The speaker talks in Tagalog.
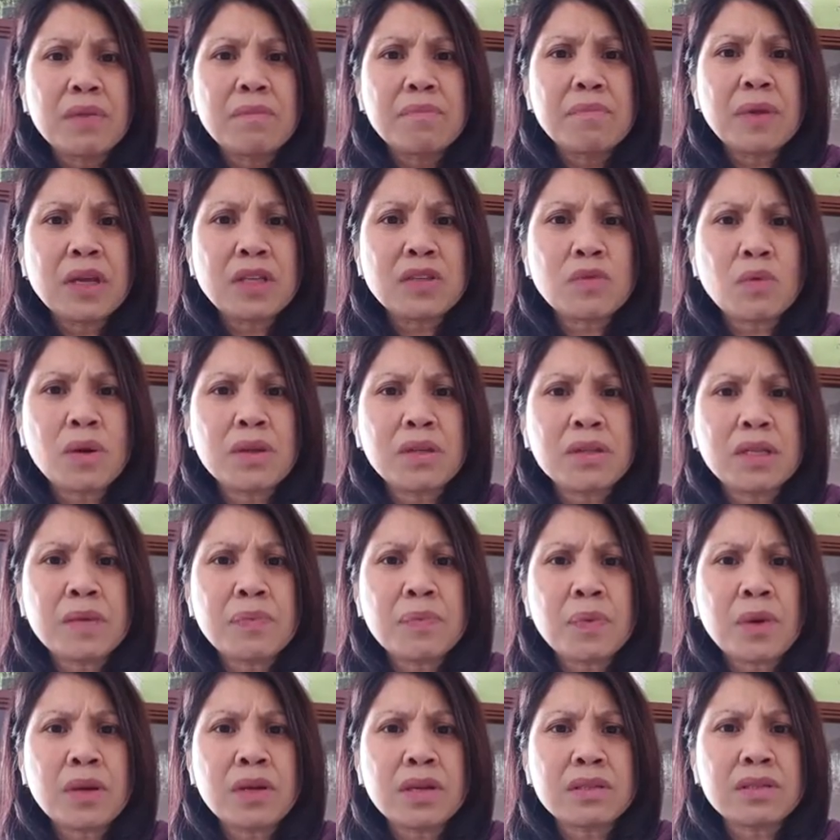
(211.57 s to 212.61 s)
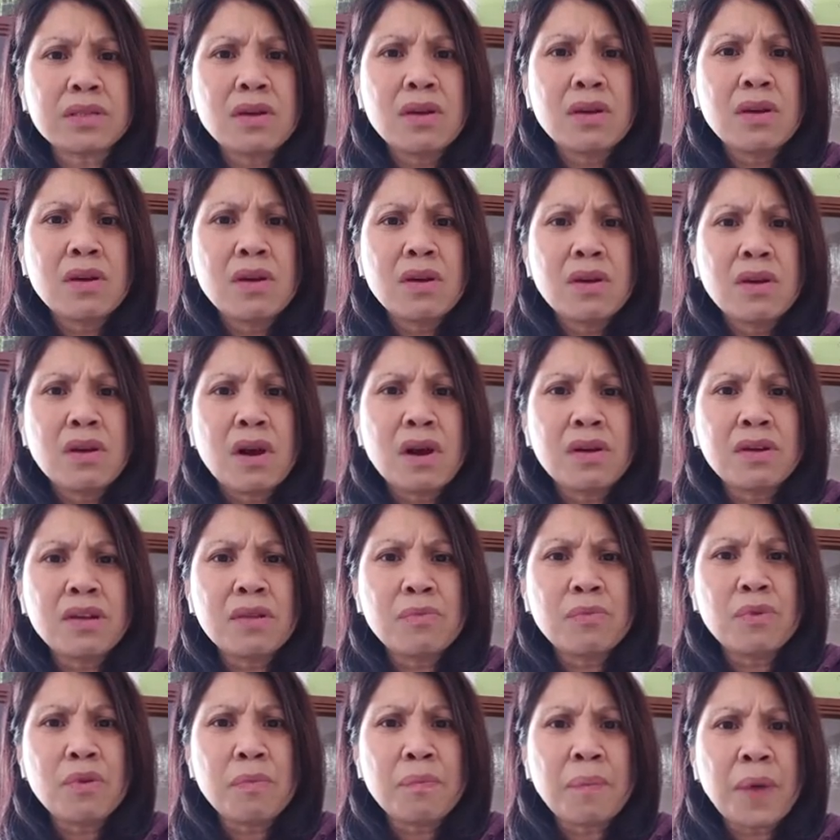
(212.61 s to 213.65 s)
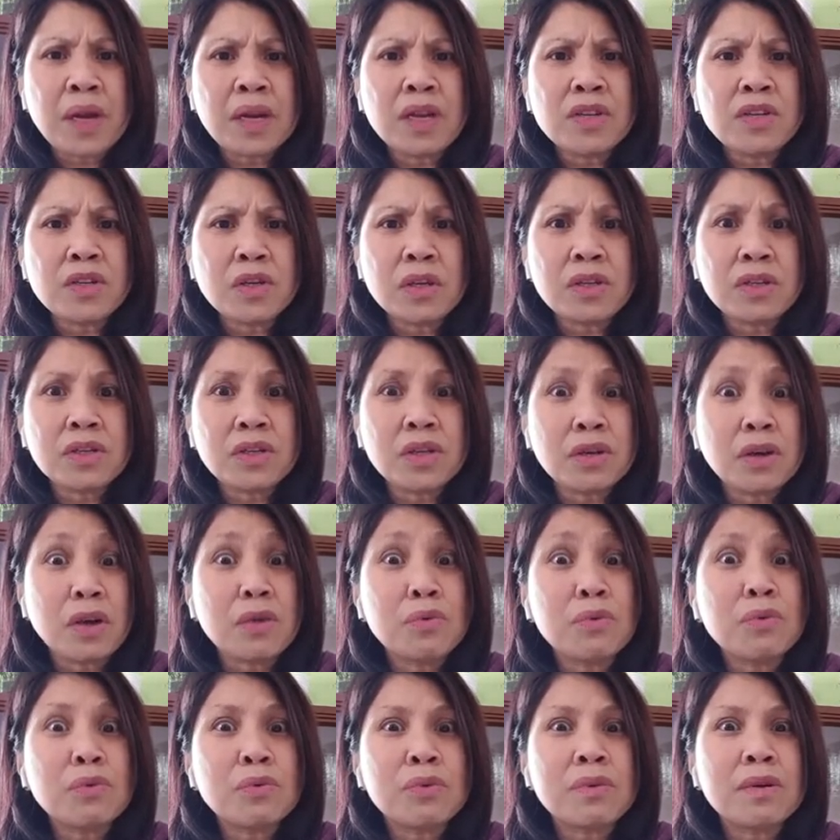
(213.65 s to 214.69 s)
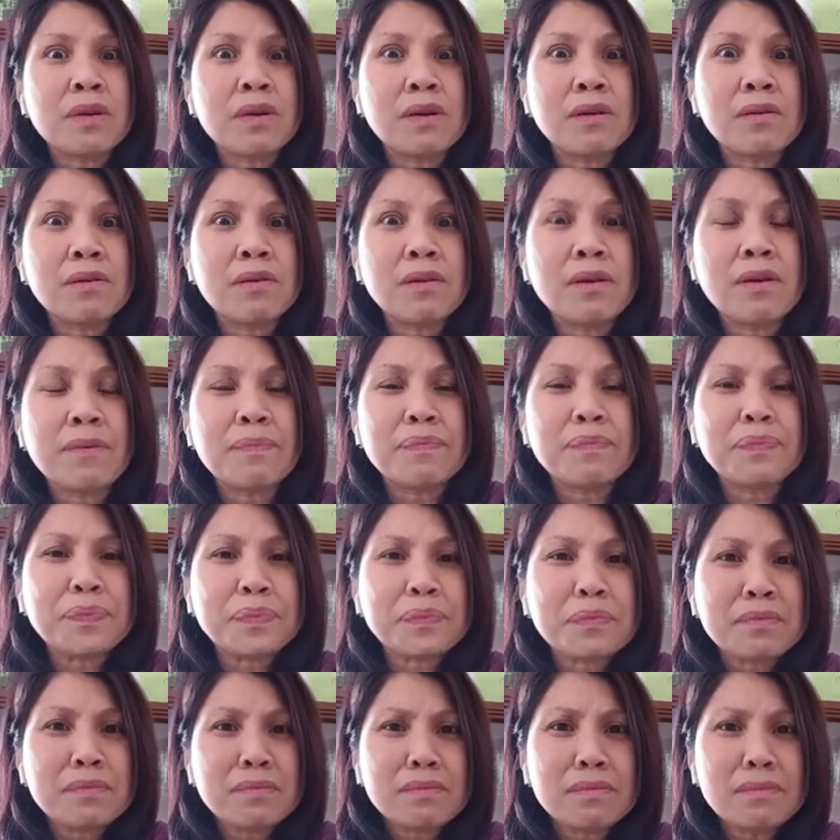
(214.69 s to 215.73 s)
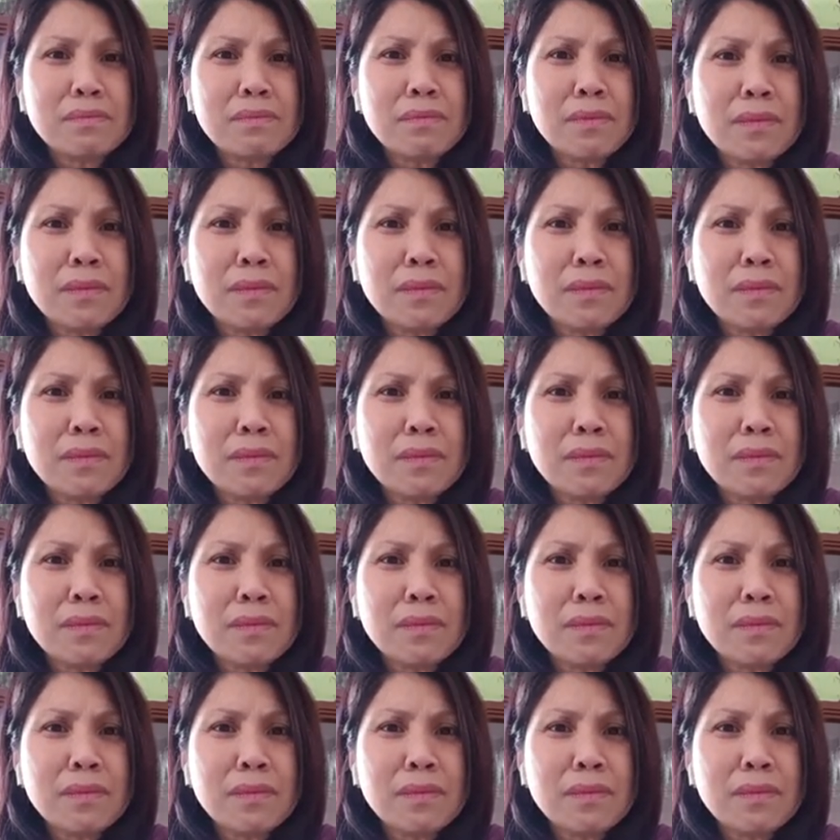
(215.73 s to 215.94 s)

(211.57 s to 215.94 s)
best quality products. Ano yung pera dyan, ganun-ganun, lang Hmm?